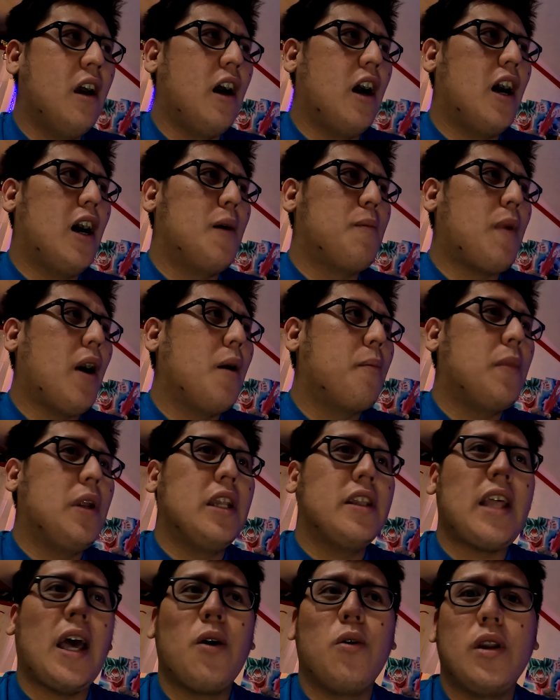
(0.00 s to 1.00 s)
uh,
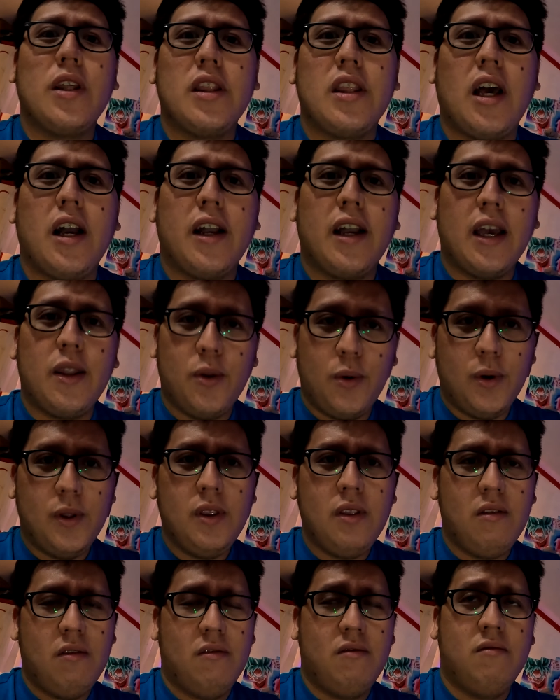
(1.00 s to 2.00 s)
makabili tayo ulit ng
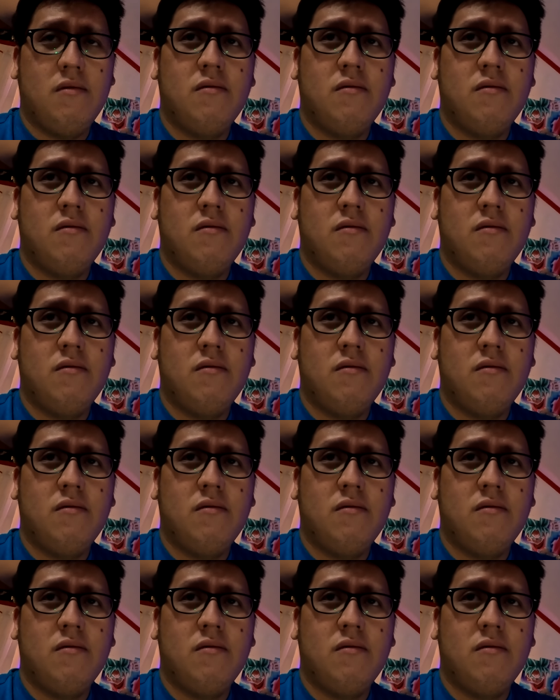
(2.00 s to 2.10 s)
ganun